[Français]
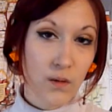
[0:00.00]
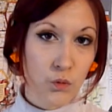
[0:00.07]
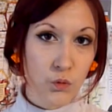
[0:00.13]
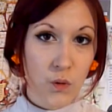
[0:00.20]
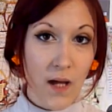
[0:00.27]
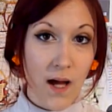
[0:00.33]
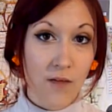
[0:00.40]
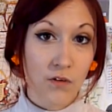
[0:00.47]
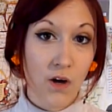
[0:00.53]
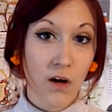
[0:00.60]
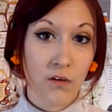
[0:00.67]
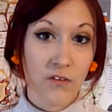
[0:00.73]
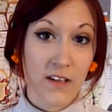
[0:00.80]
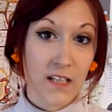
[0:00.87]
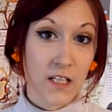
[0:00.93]
conduire à
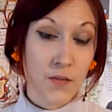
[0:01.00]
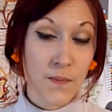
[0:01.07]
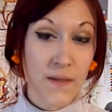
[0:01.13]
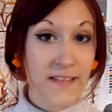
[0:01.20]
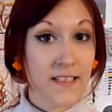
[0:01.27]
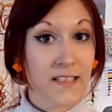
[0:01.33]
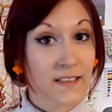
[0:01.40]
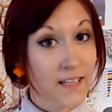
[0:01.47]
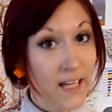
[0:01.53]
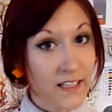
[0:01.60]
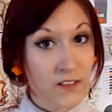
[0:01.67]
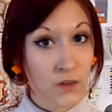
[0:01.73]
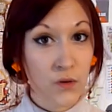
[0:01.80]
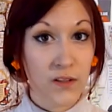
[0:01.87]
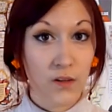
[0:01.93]
avoir cette espèce
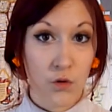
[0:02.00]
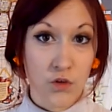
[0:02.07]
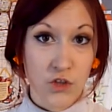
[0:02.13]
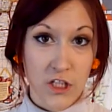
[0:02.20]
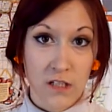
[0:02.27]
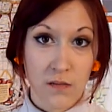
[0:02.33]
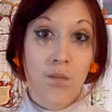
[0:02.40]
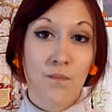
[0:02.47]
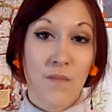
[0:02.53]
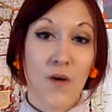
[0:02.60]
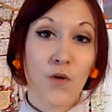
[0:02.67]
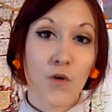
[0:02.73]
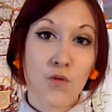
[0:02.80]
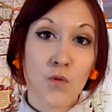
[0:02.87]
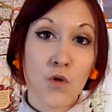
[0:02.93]
d'accent étranger.
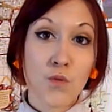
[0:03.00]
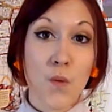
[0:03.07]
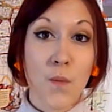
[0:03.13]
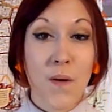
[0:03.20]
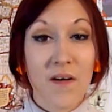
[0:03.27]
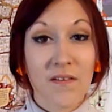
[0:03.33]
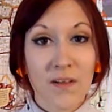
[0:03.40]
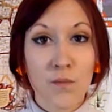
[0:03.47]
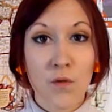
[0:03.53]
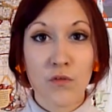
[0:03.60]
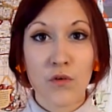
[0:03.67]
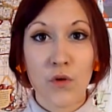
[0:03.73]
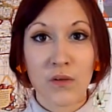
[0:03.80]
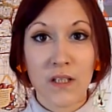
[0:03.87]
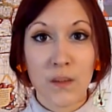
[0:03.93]
Malheureusement, je peux pas vraiment
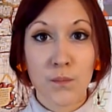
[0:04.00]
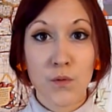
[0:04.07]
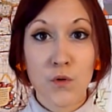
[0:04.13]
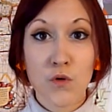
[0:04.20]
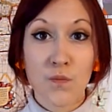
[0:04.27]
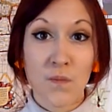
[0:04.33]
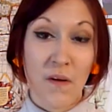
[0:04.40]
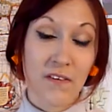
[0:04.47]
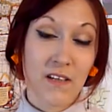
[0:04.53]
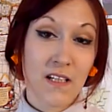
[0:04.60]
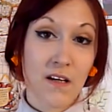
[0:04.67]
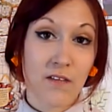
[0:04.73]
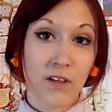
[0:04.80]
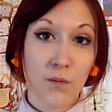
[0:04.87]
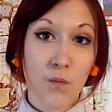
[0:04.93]
vous en dire plus parce qu'il
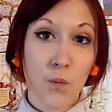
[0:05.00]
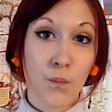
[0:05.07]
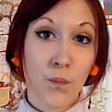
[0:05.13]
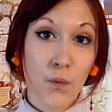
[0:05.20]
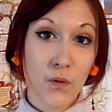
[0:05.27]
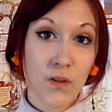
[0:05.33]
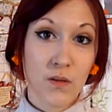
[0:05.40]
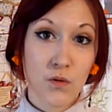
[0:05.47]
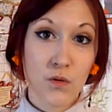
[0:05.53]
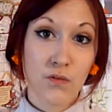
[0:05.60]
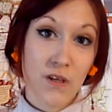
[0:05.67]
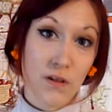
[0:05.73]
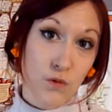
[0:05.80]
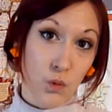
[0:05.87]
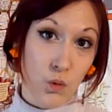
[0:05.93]
y a vraiment peu d'études
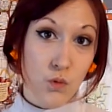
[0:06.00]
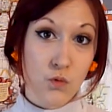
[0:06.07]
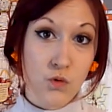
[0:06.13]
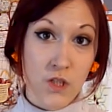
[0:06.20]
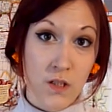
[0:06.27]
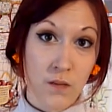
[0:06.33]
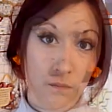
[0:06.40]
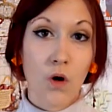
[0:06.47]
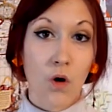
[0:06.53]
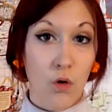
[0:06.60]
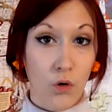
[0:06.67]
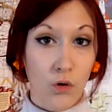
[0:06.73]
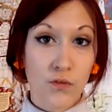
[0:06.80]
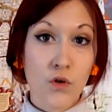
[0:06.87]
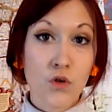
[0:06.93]
faites sur le sujet.
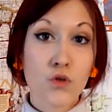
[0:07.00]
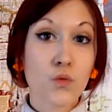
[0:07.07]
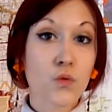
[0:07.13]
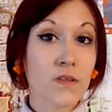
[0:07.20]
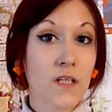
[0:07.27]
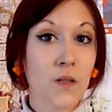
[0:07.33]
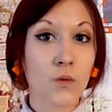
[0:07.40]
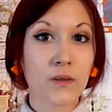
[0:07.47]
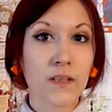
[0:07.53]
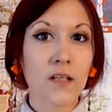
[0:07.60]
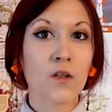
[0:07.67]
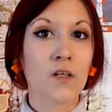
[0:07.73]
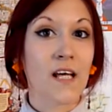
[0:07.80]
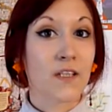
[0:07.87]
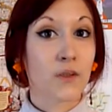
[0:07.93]
En revanche, tout ce qui
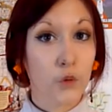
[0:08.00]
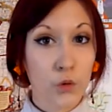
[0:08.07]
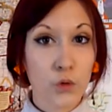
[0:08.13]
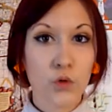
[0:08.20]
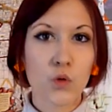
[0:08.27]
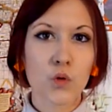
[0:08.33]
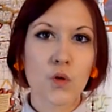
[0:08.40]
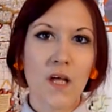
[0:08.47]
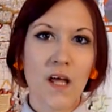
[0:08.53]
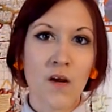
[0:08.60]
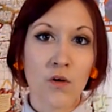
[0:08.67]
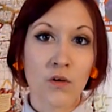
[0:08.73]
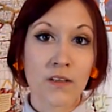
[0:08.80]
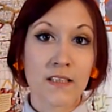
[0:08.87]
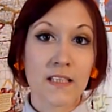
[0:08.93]
concerne la structure de la
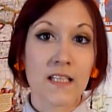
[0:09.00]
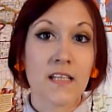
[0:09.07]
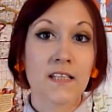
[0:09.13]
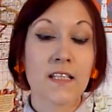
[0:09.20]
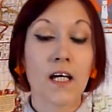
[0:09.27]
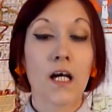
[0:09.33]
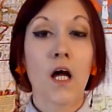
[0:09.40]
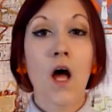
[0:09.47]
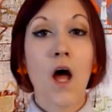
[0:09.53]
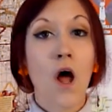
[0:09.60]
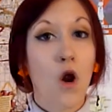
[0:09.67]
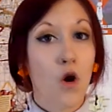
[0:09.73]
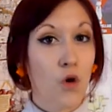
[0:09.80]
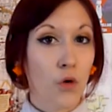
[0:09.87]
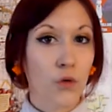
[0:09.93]
langue, c'est-à-dire
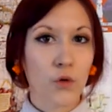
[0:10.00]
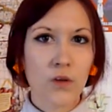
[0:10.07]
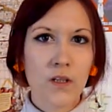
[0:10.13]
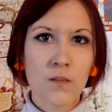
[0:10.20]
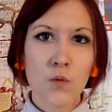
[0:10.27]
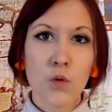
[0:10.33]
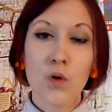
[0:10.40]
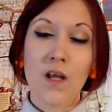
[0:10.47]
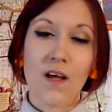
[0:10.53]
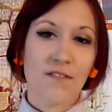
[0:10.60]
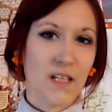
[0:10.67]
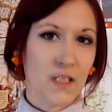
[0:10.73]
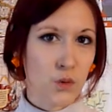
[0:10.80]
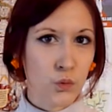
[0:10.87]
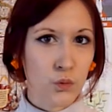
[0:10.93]
l'ordre des mots, la
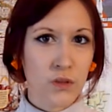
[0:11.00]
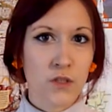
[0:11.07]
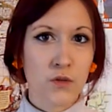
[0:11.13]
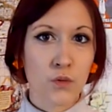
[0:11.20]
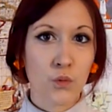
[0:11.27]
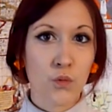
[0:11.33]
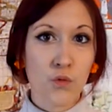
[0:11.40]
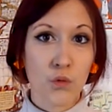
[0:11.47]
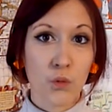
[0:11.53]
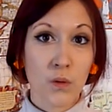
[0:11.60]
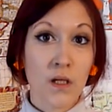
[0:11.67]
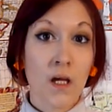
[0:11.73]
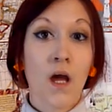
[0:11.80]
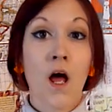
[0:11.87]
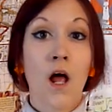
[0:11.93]
façon dont ils sont
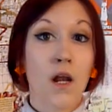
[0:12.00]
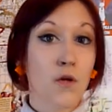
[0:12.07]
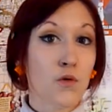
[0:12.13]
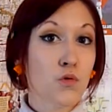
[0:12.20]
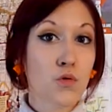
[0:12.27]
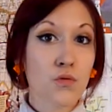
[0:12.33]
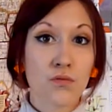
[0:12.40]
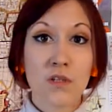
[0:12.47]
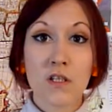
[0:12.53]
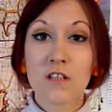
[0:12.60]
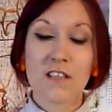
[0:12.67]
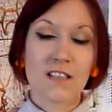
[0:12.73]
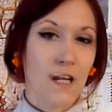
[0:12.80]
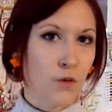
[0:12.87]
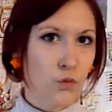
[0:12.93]
construits, les
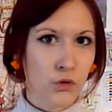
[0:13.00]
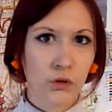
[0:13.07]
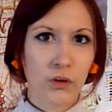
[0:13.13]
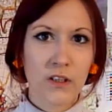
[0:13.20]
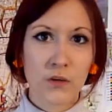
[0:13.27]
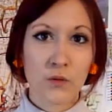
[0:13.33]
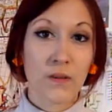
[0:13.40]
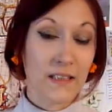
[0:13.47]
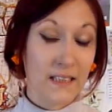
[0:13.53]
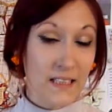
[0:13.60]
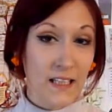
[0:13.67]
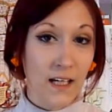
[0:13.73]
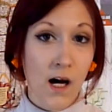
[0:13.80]
suffixes, la conjugaison, etc.,